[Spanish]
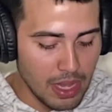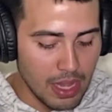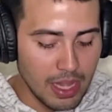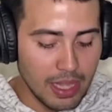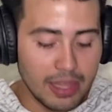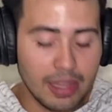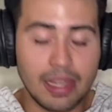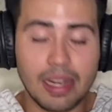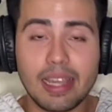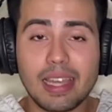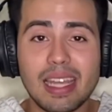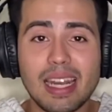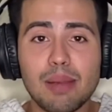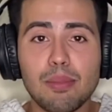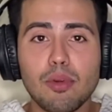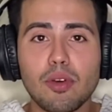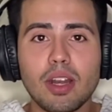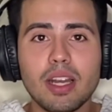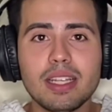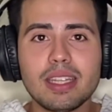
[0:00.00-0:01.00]
y tienes que
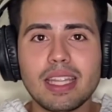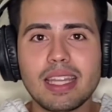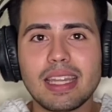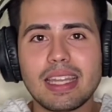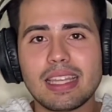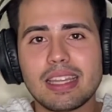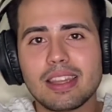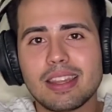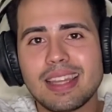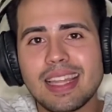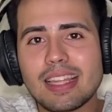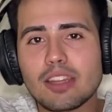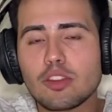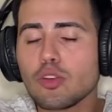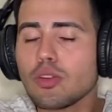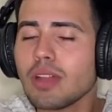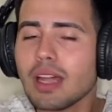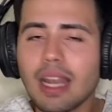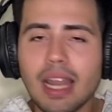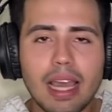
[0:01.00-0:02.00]
enamorarte de, de
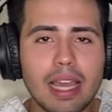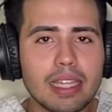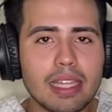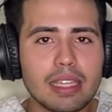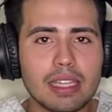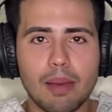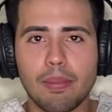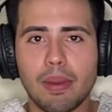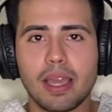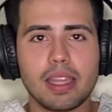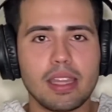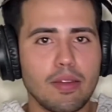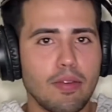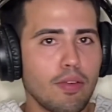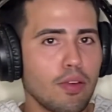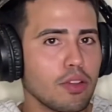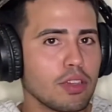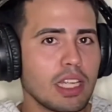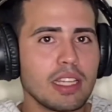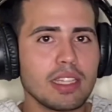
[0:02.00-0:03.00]
todas las etapas y
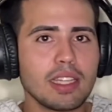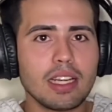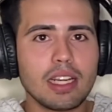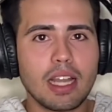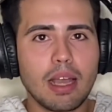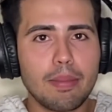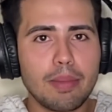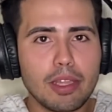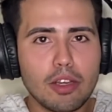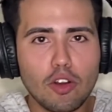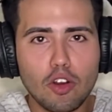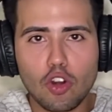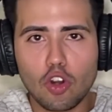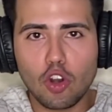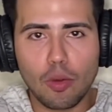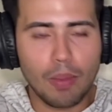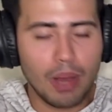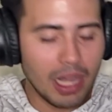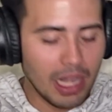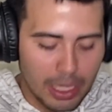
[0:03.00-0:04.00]
disfrutarte el camino lo
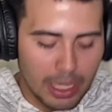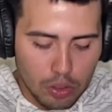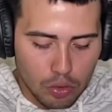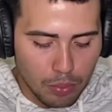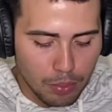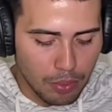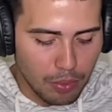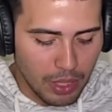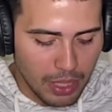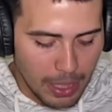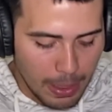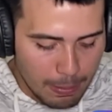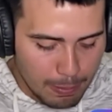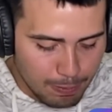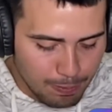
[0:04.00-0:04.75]
más que tú puedas.